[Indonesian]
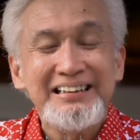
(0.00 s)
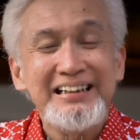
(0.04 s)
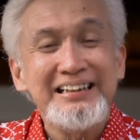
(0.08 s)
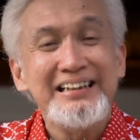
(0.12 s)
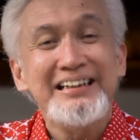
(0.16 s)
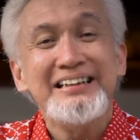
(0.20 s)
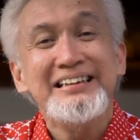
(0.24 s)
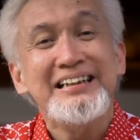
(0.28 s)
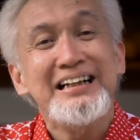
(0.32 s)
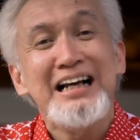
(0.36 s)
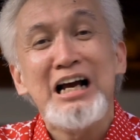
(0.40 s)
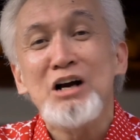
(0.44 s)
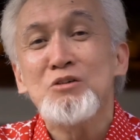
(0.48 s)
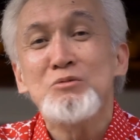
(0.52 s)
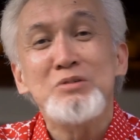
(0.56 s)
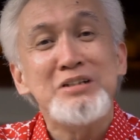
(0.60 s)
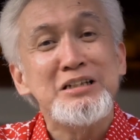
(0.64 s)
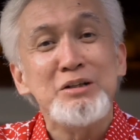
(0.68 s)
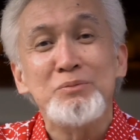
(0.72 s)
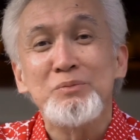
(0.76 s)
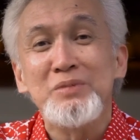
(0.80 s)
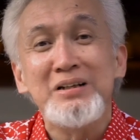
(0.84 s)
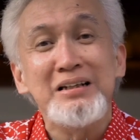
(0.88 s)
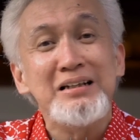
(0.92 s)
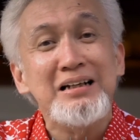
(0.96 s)
jadi kita nggak
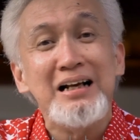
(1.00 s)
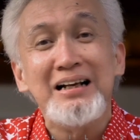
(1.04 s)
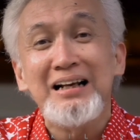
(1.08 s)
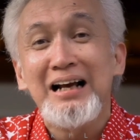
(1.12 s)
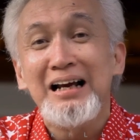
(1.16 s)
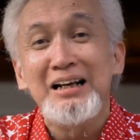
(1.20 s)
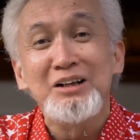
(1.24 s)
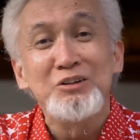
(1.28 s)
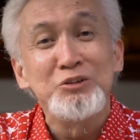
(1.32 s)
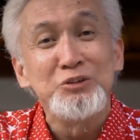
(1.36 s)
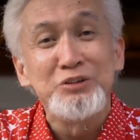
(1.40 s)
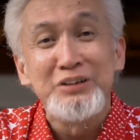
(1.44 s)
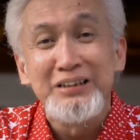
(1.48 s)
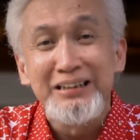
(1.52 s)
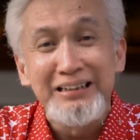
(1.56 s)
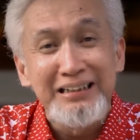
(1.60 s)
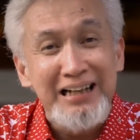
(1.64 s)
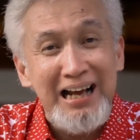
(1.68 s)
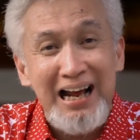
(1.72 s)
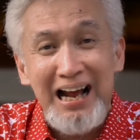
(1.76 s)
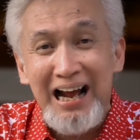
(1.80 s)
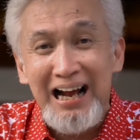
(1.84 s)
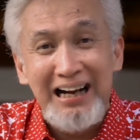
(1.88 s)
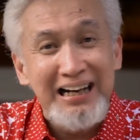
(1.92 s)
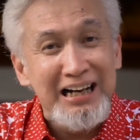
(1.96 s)
bisa meninggalkan
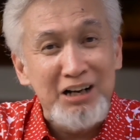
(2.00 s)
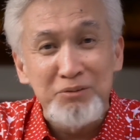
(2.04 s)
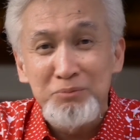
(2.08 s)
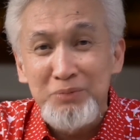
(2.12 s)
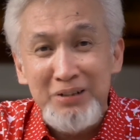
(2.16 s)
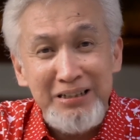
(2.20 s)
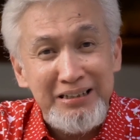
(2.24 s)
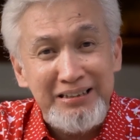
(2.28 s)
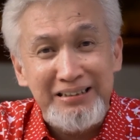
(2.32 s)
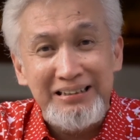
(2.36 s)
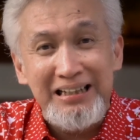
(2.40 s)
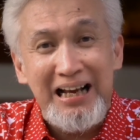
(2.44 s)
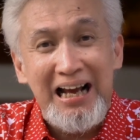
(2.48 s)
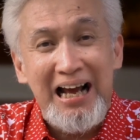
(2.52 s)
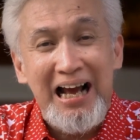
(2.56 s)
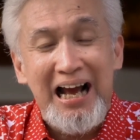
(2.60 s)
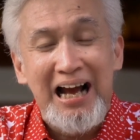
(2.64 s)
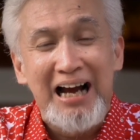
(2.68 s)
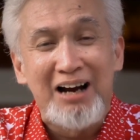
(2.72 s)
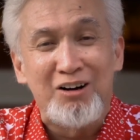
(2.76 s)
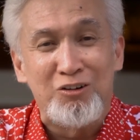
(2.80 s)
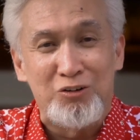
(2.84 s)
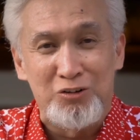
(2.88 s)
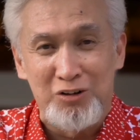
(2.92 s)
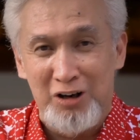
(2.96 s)
dunia nggak
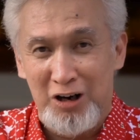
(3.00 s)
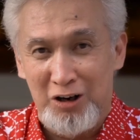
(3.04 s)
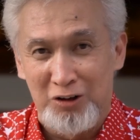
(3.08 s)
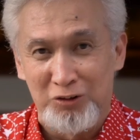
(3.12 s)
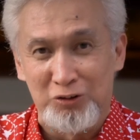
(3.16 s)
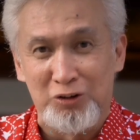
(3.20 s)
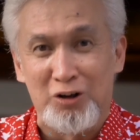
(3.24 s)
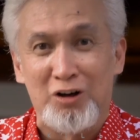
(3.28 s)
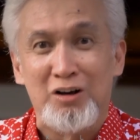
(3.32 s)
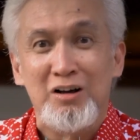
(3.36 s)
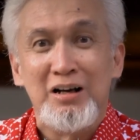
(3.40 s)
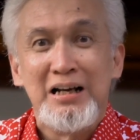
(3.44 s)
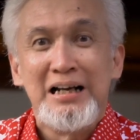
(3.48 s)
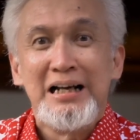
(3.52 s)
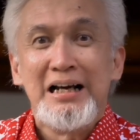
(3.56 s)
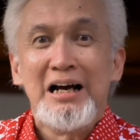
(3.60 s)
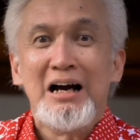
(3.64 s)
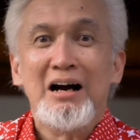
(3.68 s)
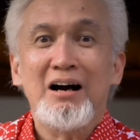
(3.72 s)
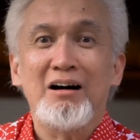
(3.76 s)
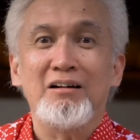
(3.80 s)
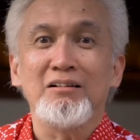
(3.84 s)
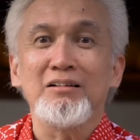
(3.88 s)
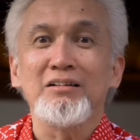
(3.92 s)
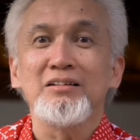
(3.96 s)
bisa oh Allah
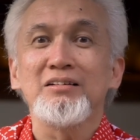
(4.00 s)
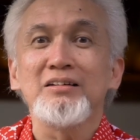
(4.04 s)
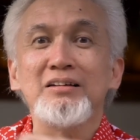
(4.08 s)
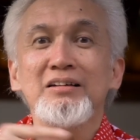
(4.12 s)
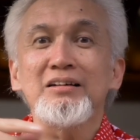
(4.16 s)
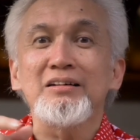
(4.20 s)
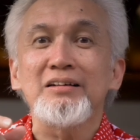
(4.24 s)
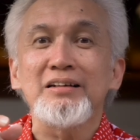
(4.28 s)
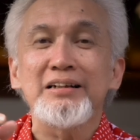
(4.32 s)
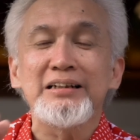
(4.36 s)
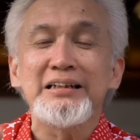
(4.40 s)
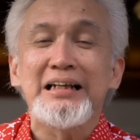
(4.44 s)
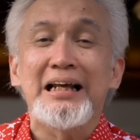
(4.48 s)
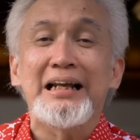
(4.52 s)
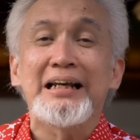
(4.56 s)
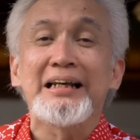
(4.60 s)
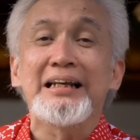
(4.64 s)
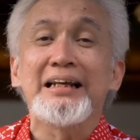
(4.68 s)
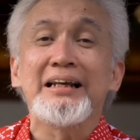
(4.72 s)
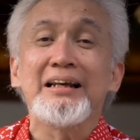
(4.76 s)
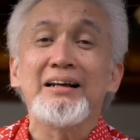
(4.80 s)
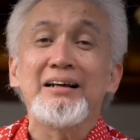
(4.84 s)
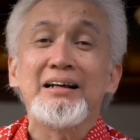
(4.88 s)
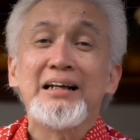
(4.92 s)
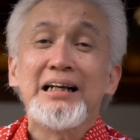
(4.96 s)
Allah dari